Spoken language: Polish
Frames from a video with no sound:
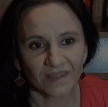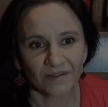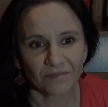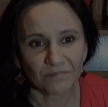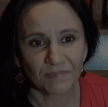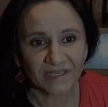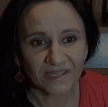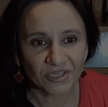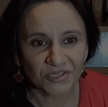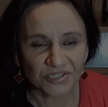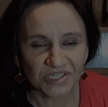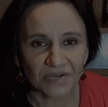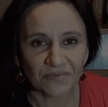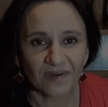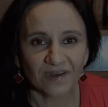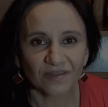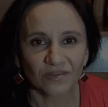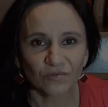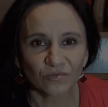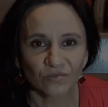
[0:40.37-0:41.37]
będę
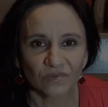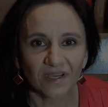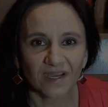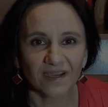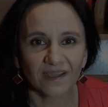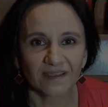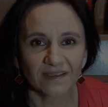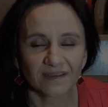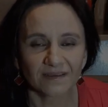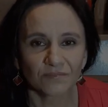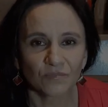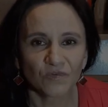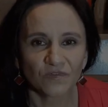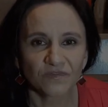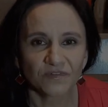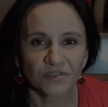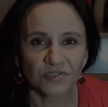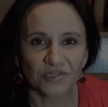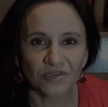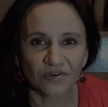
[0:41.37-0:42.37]
chciała tutaj
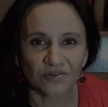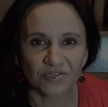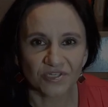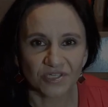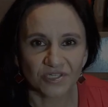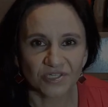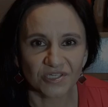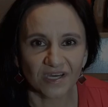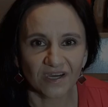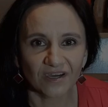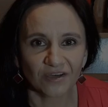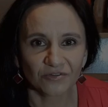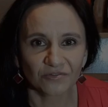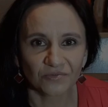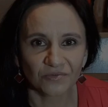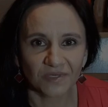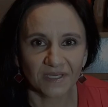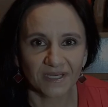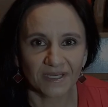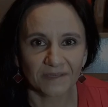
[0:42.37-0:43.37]
mówić o rzeczach,
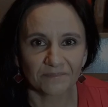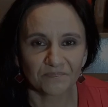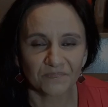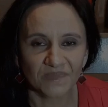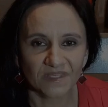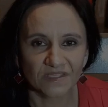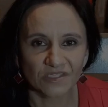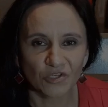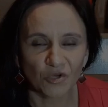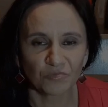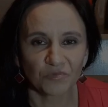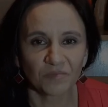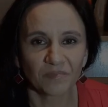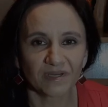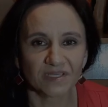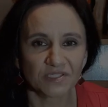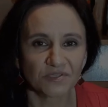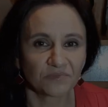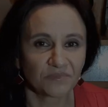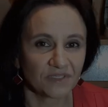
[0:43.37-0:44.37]
które są mi
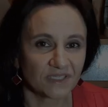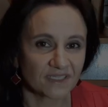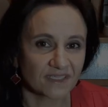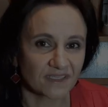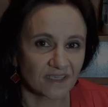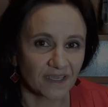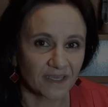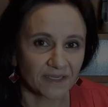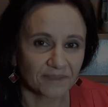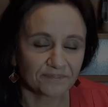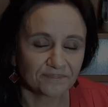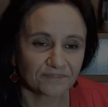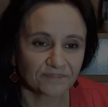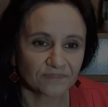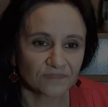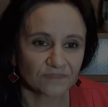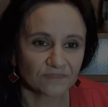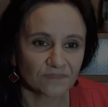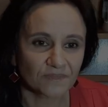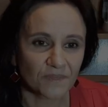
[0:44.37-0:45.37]
bardzo bliskie,
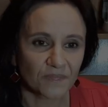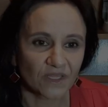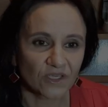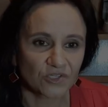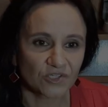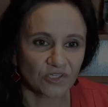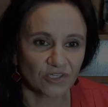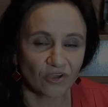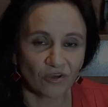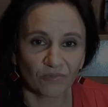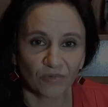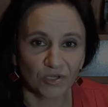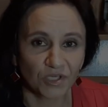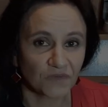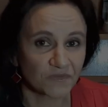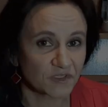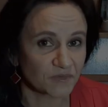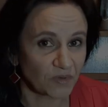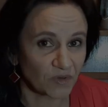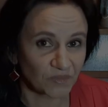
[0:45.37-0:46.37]
czyli o
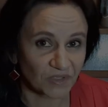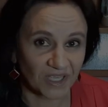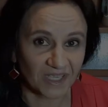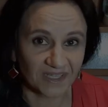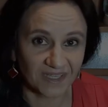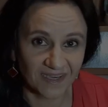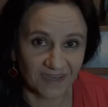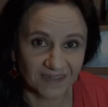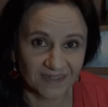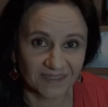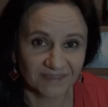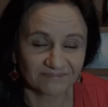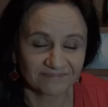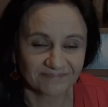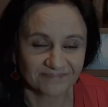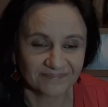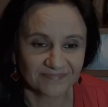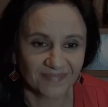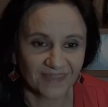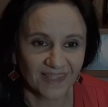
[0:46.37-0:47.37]
moich wspomnieniach,
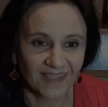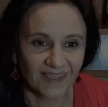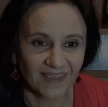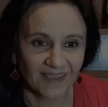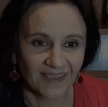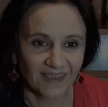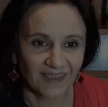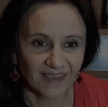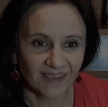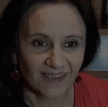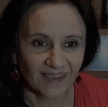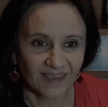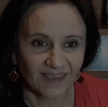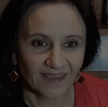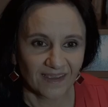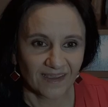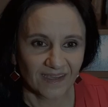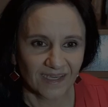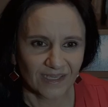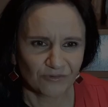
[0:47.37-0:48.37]

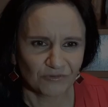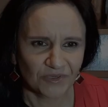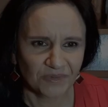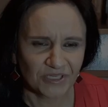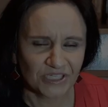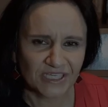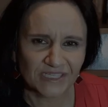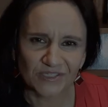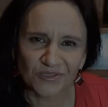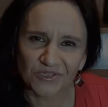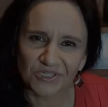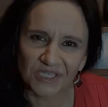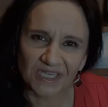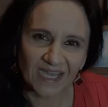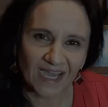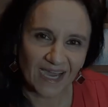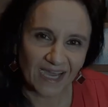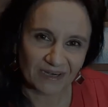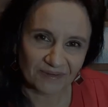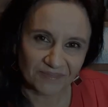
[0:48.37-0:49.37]
którymi często się
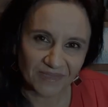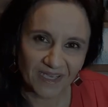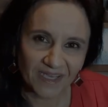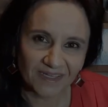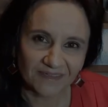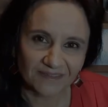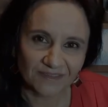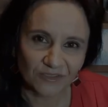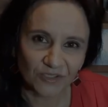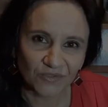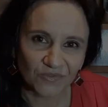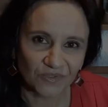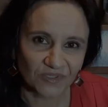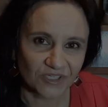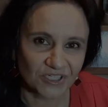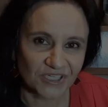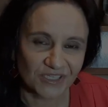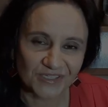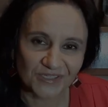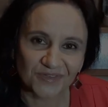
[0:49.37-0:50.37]
karmię, do
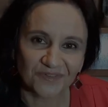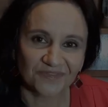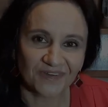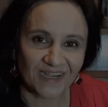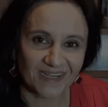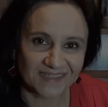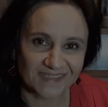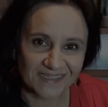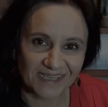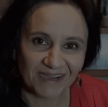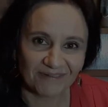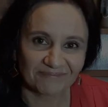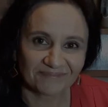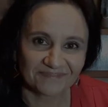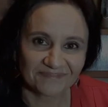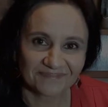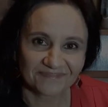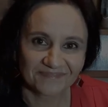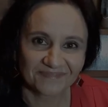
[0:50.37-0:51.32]
których często wracam,